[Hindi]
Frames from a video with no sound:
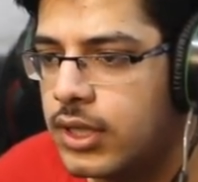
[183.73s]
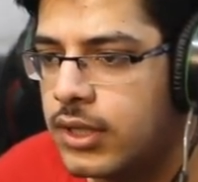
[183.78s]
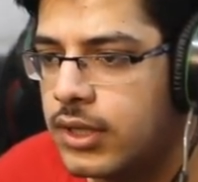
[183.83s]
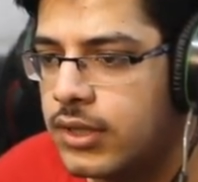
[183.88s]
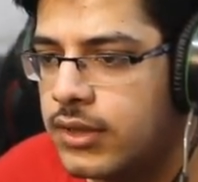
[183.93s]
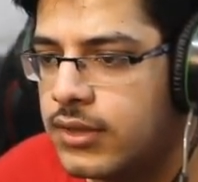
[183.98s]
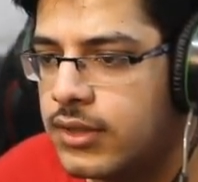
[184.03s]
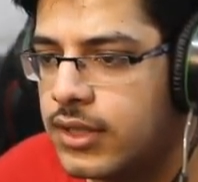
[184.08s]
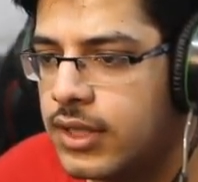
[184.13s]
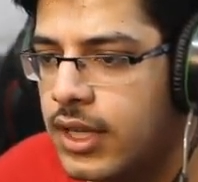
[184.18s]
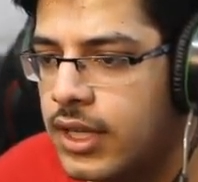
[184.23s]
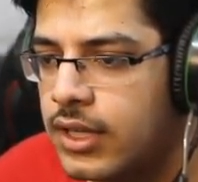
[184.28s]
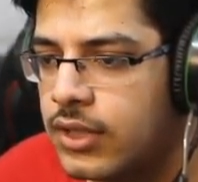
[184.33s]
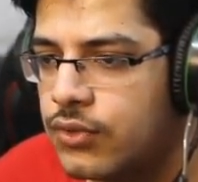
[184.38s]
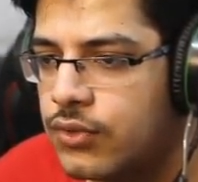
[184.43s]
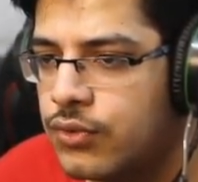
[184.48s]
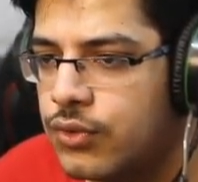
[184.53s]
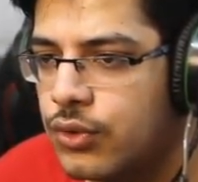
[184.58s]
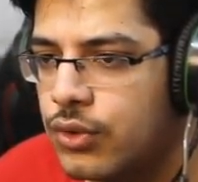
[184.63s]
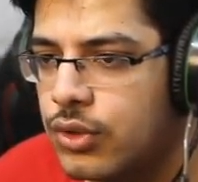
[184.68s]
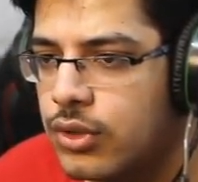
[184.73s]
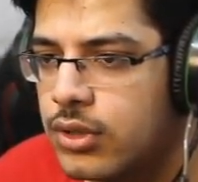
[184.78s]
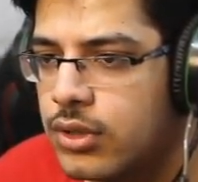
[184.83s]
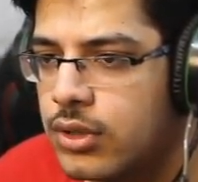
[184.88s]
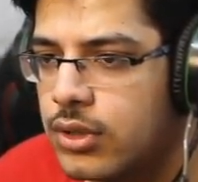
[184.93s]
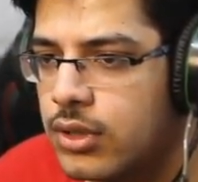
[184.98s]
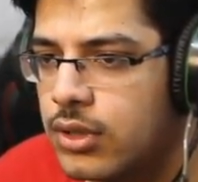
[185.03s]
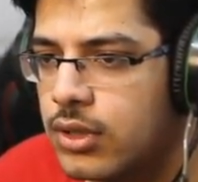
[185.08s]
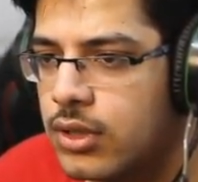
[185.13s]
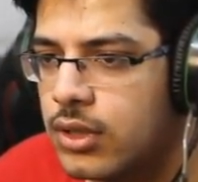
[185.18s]
इजी एज फुक
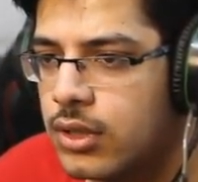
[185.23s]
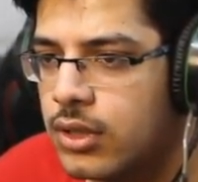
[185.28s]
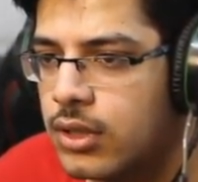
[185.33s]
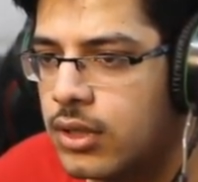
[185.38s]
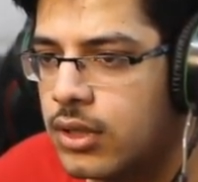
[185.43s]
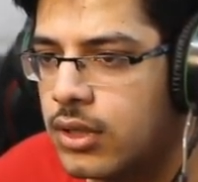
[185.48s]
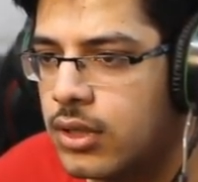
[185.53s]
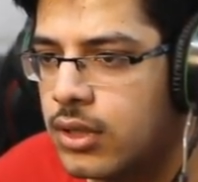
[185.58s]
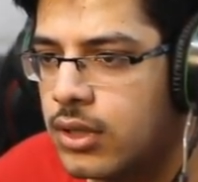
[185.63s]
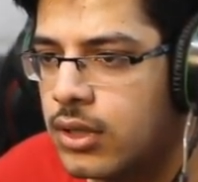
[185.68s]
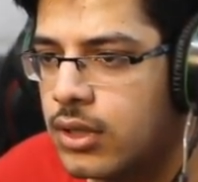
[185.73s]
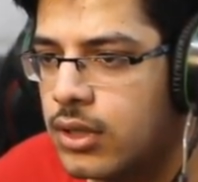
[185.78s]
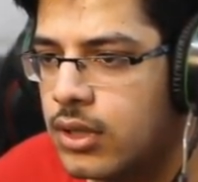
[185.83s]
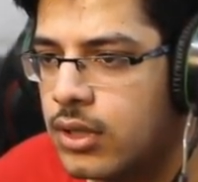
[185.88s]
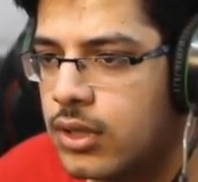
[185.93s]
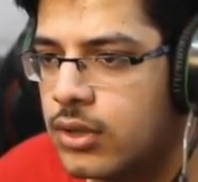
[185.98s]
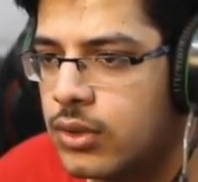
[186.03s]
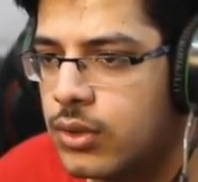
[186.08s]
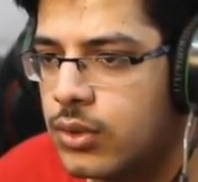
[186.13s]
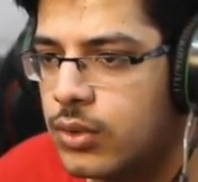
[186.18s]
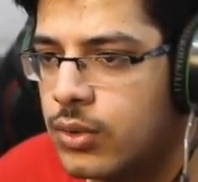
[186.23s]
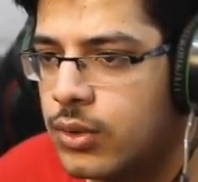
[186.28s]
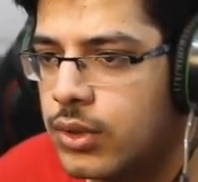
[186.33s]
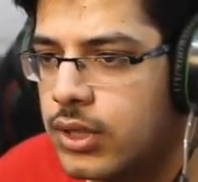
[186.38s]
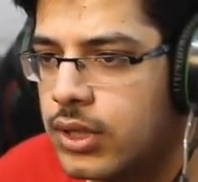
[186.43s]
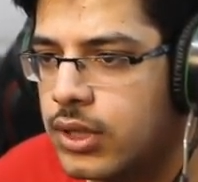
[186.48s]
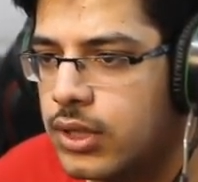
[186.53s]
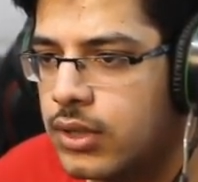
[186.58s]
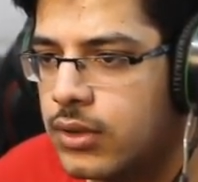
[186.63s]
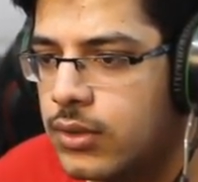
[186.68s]
दो
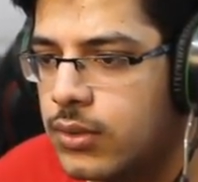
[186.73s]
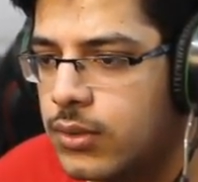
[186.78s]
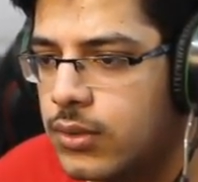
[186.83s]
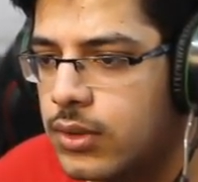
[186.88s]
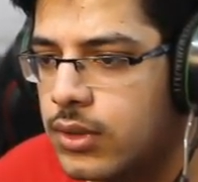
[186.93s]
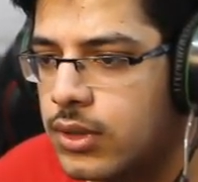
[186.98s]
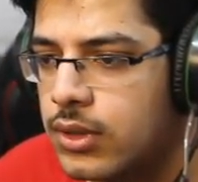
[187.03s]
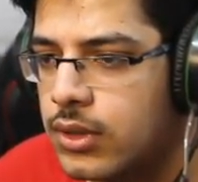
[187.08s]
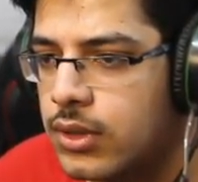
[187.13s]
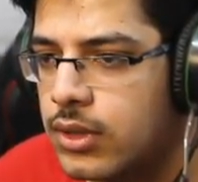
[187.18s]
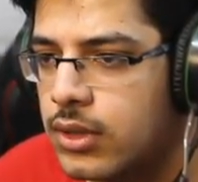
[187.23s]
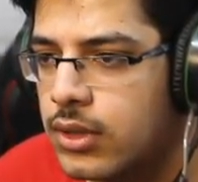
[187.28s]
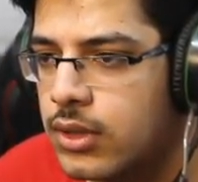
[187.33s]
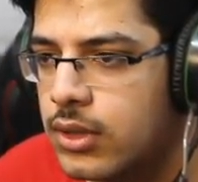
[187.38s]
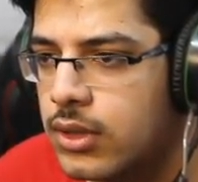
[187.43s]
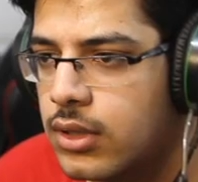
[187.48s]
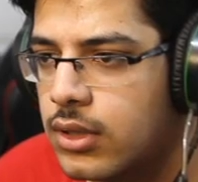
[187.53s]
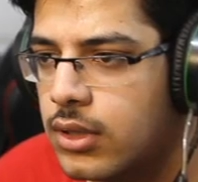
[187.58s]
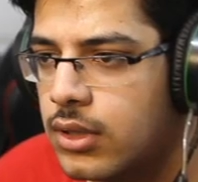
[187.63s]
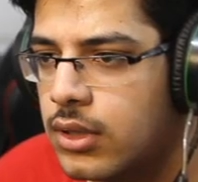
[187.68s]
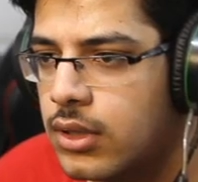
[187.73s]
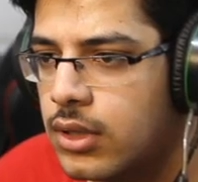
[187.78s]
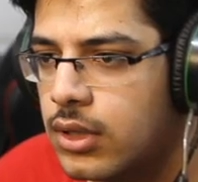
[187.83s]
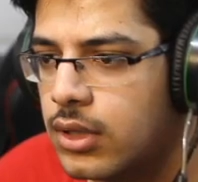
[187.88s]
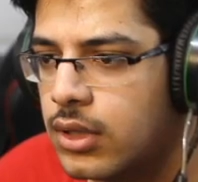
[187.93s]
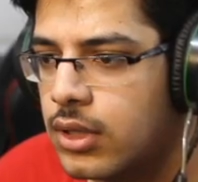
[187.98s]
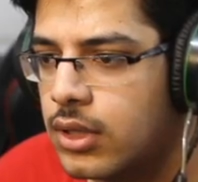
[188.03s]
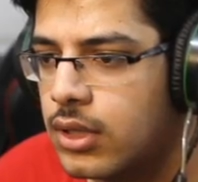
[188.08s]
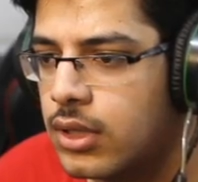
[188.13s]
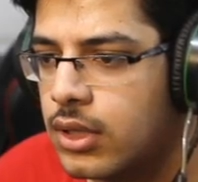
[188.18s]
इधर दो
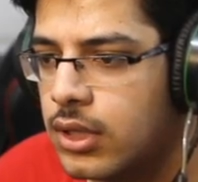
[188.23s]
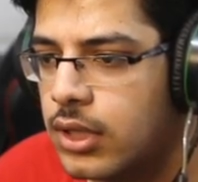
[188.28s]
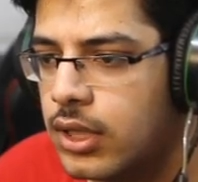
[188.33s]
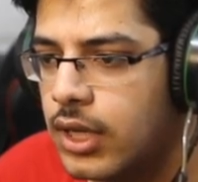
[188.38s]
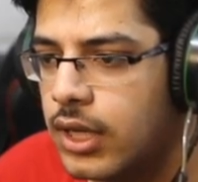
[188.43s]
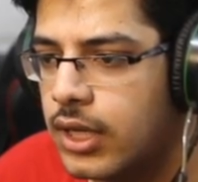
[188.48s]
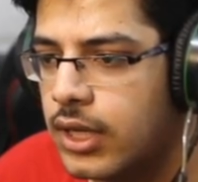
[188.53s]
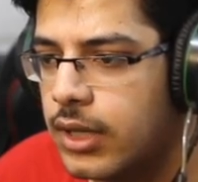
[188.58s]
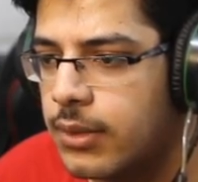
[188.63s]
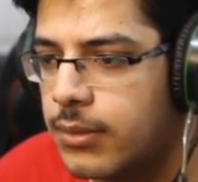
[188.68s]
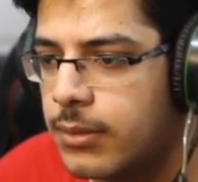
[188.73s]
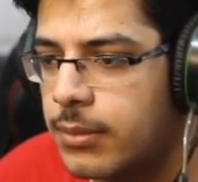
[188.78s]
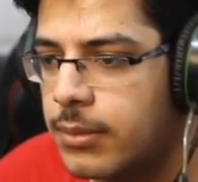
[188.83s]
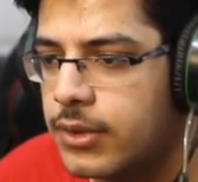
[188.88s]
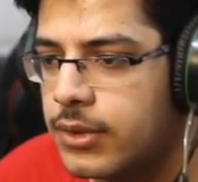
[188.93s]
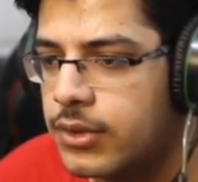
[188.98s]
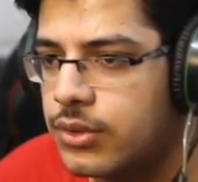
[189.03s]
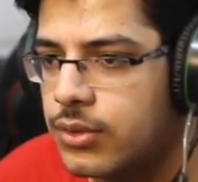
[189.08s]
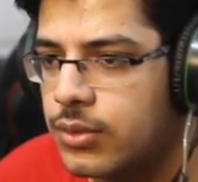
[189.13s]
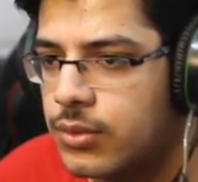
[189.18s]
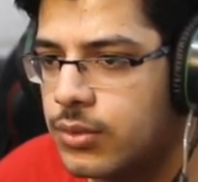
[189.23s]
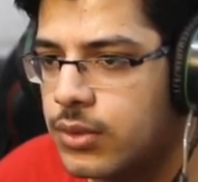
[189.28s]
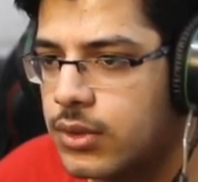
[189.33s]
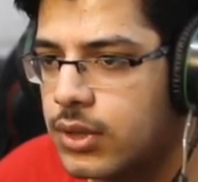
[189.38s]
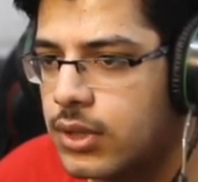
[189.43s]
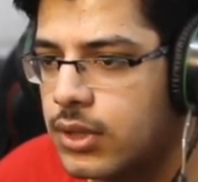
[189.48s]
इधर ये आ गए हमारे पास जूते